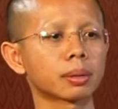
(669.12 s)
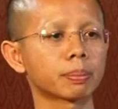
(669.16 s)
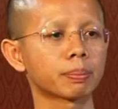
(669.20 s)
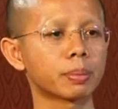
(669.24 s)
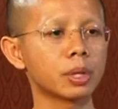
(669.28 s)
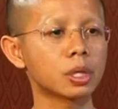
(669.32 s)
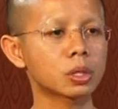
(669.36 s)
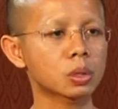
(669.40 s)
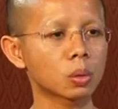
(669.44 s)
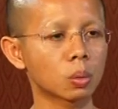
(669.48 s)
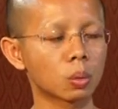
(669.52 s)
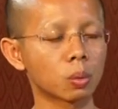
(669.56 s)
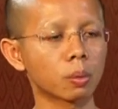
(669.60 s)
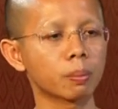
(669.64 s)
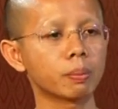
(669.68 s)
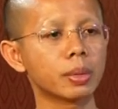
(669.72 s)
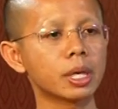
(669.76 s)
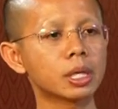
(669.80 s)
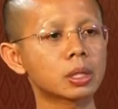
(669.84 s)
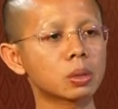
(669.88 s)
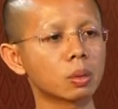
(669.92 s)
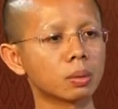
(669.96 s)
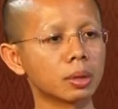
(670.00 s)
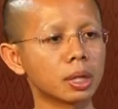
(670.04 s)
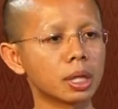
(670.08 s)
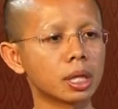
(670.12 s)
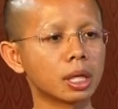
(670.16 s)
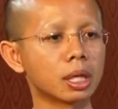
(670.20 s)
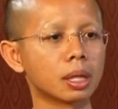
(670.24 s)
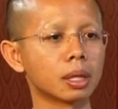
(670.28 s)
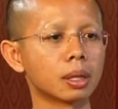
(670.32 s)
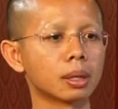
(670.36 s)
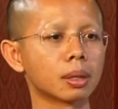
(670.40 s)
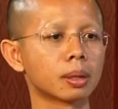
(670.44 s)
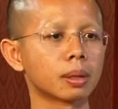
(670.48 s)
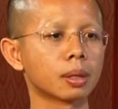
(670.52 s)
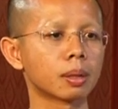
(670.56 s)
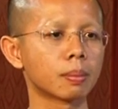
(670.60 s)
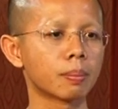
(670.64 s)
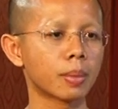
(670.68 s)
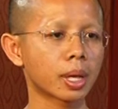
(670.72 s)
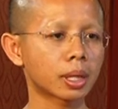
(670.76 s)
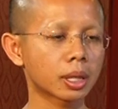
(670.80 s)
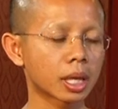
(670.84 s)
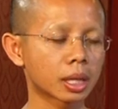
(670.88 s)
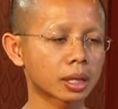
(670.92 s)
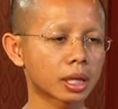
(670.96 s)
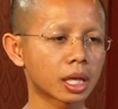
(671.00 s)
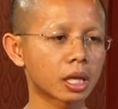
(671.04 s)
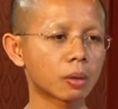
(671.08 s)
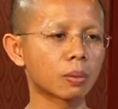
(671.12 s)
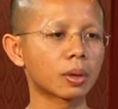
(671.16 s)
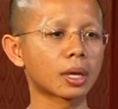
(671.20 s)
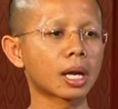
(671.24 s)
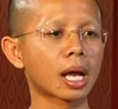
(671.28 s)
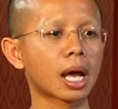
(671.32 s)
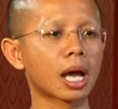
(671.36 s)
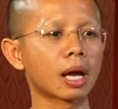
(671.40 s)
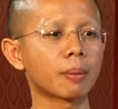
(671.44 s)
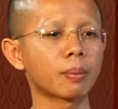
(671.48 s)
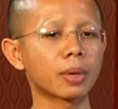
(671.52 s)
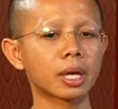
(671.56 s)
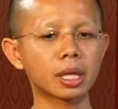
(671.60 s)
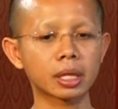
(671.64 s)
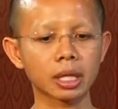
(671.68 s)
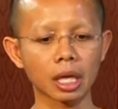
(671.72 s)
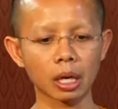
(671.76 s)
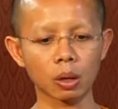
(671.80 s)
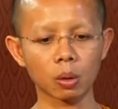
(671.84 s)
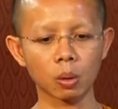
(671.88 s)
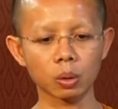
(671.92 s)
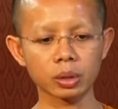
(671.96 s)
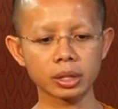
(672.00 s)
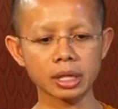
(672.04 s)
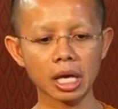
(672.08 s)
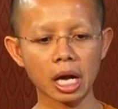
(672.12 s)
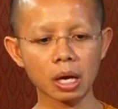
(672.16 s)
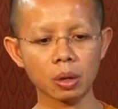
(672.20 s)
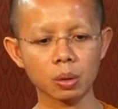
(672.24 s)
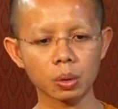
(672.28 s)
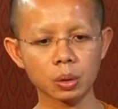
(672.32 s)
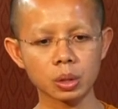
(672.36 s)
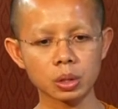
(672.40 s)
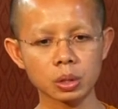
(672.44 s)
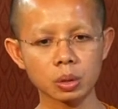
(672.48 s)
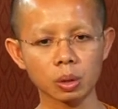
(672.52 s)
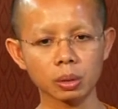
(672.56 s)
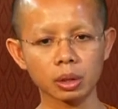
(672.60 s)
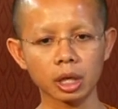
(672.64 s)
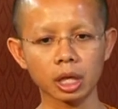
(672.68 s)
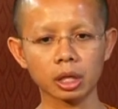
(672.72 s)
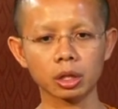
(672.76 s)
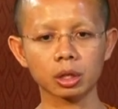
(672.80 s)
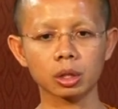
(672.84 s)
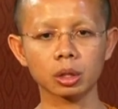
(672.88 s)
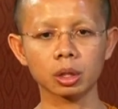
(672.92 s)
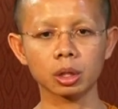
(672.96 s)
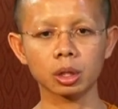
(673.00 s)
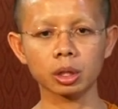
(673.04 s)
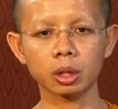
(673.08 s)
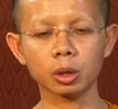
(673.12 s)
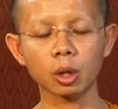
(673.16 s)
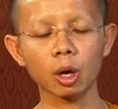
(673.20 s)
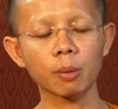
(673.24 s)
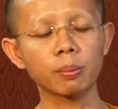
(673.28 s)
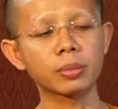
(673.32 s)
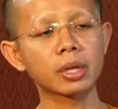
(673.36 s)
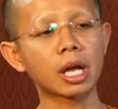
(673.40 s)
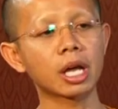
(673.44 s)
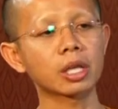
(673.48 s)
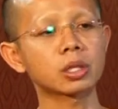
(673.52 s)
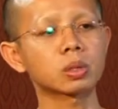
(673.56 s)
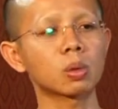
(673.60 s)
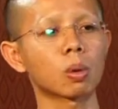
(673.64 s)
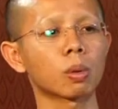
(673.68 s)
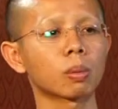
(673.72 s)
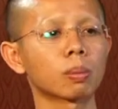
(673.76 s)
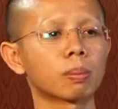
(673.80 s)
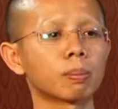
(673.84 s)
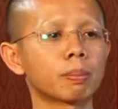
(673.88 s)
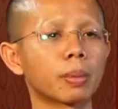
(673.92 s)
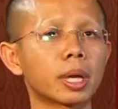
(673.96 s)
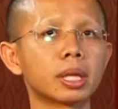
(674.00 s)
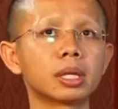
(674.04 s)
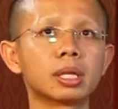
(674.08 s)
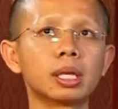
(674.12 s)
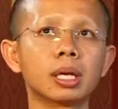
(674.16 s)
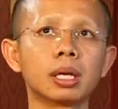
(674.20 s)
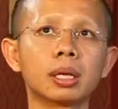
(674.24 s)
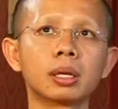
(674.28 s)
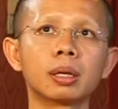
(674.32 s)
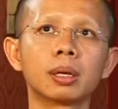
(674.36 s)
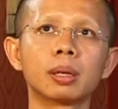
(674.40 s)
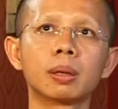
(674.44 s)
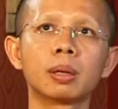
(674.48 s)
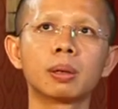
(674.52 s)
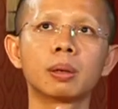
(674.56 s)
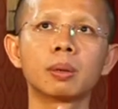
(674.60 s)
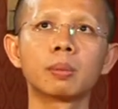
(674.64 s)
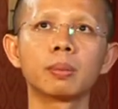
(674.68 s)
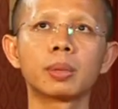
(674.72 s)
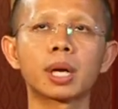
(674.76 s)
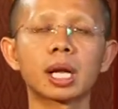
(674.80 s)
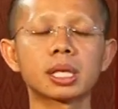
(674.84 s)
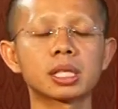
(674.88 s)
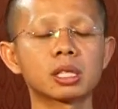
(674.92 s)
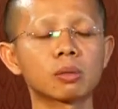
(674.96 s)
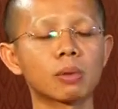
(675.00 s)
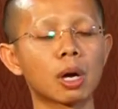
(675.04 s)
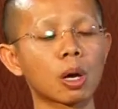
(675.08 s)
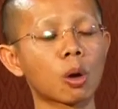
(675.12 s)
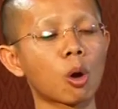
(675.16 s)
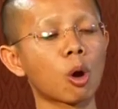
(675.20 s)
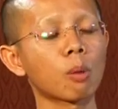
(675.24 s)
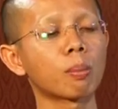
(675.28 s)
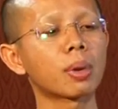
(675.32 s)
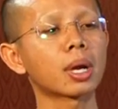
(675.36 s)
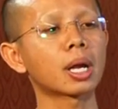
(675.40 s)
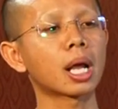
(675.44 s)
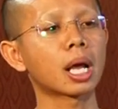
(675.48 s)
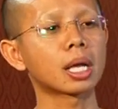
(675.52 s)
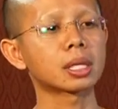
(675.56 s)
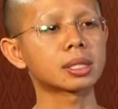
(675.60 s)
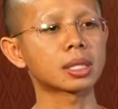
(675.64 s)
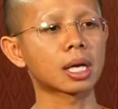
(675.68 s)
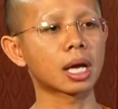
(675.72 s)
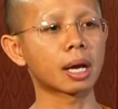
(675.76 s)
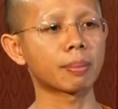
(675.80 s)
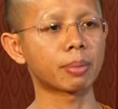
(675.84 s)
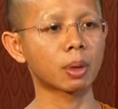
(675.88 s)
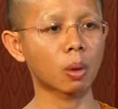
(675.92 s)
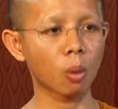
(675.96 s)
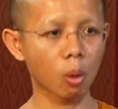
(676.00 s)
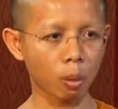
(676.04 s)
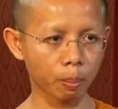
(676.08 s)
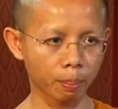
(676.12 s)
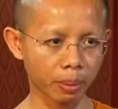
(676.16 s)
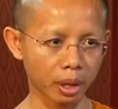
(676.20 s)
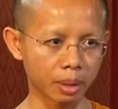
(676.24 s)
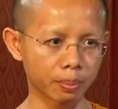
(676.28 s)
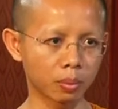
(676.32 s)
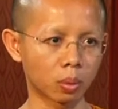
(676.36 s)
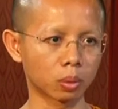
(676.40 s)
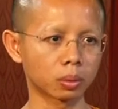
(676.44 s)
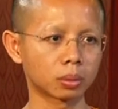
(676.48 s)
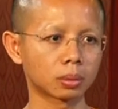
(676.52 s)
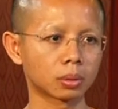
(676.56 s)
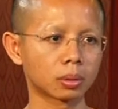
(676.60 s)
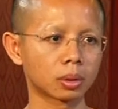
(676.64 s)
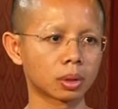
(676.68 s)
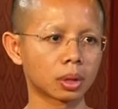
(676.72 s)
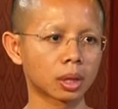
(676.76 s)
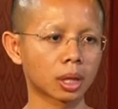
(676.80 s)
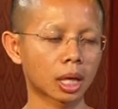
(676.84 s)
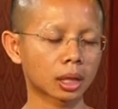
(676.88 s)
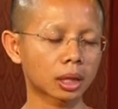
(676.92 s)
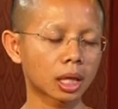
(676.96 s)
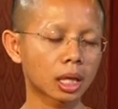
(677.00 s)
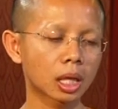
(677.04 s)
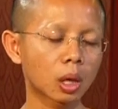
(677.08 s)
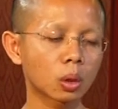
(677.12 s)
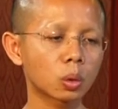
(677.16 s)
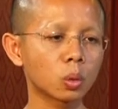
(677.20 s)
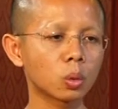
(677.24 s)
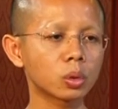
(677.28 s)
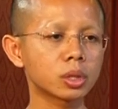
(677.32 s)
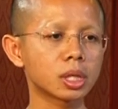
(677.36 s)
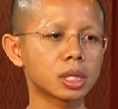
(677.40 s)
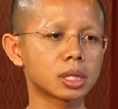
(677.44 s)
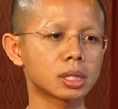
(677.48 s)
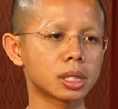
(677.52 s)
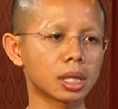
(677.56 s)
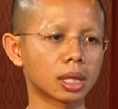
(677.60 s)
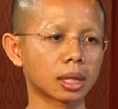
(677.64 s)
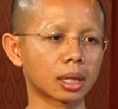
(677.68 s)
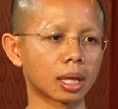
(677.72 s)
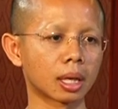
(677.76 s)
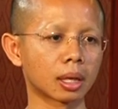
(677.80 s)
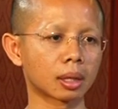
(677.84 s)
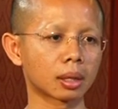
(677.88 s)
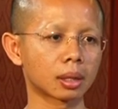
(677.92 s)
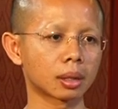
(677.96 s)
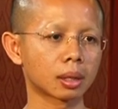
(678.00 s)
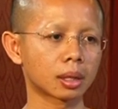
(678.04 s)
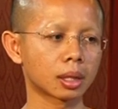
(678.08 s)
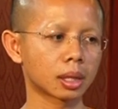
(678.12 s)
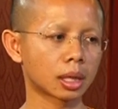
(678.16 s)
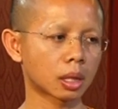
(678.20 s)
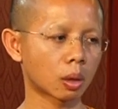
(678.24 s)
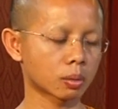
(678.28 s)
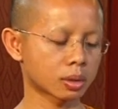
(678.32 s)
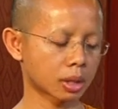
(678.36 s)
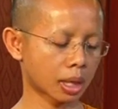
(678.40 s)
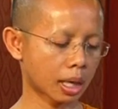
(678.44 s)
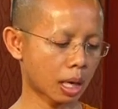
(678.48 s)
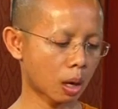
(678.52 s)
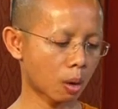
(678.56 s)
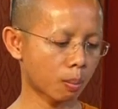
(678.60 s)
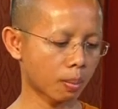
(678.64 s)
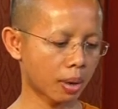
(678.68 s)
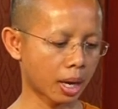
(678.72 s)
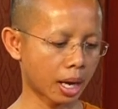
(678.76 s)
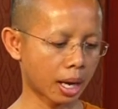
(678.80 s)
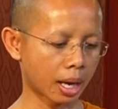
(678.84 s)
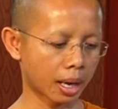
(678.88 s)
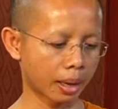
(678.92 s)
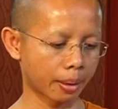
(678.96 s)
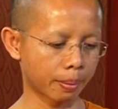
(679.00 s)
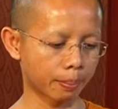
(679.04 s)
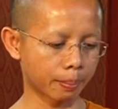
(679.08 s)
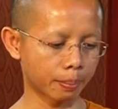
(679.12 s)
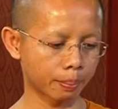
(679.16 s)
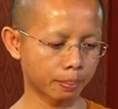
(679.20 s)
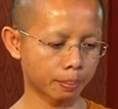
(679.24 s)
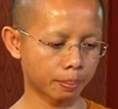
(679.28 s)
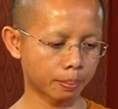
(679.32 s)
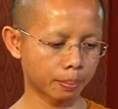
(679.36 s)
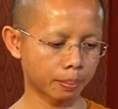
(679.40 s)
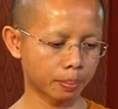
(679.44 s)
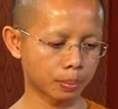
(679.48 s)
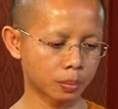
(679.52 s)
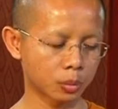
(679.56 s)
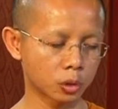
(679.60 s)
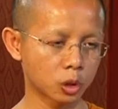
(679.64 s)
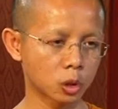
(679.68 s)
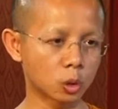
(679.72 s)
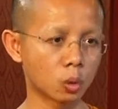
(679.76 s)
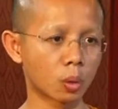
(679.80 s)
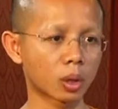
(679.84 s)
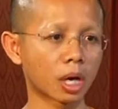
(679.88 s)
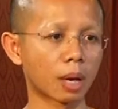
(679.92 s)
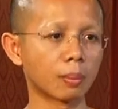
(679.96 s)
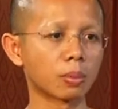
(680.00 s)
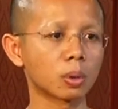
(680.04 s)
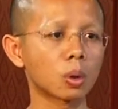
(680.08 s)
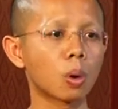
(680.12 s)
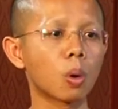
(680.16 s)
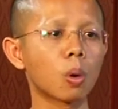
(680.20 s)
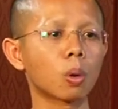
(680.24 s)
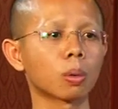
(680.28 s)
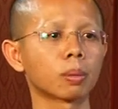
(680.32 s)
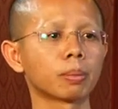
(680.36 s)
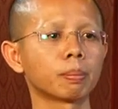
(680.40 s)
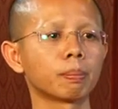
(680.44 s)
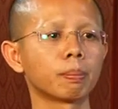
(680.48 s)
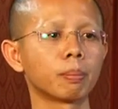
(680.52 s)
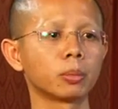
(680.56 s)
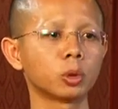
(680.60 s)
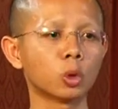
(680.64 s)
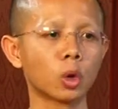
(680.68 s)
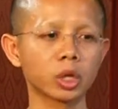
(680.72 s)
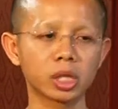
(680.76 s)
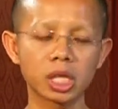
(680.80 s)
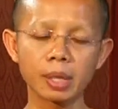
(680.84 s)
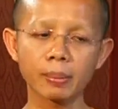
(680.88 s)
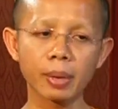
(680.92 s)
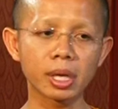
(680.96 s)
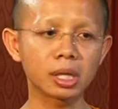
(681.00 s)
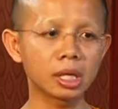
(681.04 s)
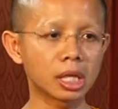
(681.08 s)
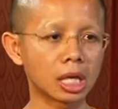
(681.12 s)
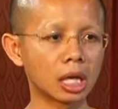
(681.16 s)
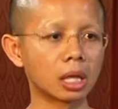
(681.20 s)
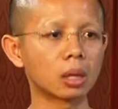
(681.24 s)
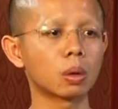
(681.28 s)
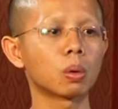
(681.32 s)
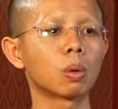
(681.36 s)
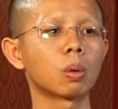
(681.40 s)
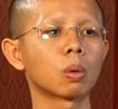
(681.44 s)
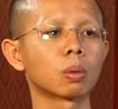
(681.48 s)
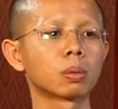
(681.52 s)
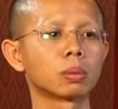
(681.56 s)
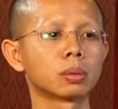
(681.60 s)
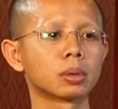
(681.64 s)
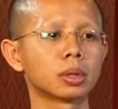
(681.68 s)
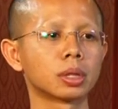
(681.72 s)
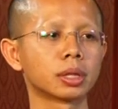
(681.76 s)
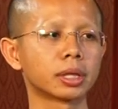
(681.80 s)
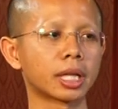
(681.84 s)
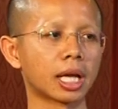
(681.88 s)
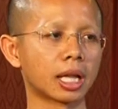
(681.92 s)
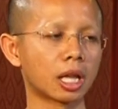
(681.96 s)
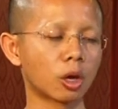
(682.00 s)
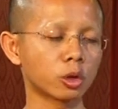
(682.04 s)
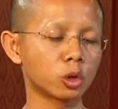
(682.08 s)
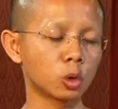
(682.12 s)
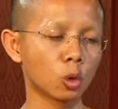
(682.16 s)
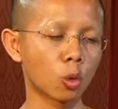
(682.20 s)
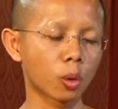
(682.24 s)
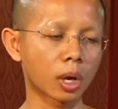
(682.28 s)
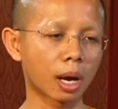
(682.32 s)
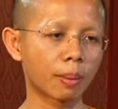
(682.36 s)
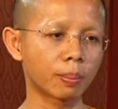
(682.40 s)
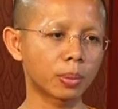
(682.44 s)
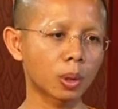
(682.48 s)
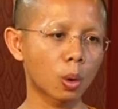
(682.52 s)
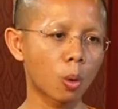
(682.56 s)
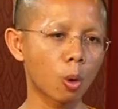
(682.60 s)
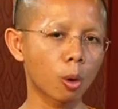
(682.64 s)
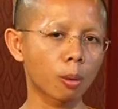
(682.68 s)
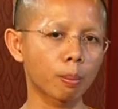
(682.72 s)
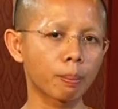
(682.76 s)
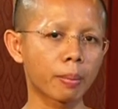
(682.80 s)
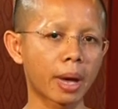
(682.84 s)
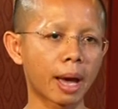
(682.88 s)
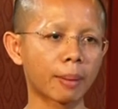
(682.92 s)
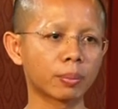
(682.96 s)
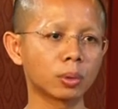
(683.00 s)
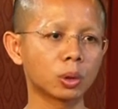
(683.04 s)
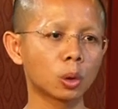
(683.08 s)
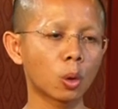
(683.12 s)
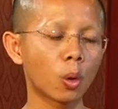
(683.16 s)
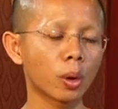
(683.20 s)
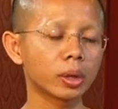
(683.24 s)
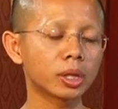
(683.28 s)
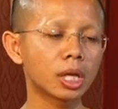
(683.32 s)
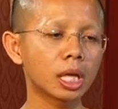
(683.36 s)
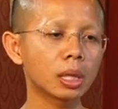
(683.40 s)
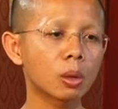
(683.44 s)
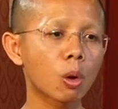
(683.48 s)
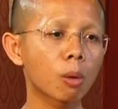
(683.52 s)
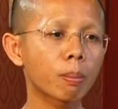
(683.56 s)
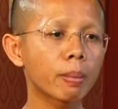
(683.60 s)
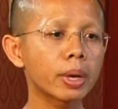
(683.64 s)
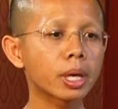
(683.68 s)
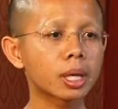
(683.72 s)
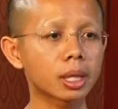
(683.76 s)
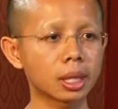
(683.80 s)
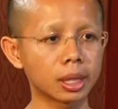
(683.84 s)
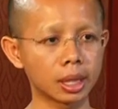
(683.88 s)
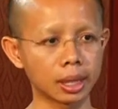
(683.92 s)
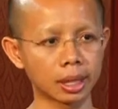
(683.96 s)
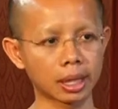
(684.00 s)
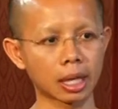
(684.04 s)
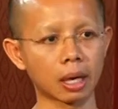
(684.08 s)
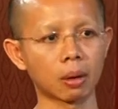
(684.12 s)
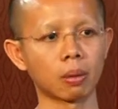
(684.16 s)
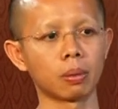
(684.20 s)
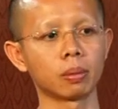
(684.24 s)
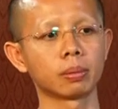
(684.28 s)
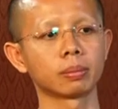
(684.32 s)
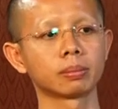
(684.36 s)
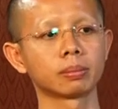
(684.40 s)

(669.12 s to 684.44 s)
พิสุภิกษุณีแม้แต่เทวดาแม้แต่คนยาก คนจนกระต๊อบยาจกไปถึงพระราชวังของพระราชาพระองค์ไปหมด นั้นถ้าเรารู้จริงๆนะเราจะเข้ามาอยู่กับโลกโดยที่ไม่หนีโลก แต่เราอยู่กับโลกแบบโดยที่โลกไม่กลืนเรา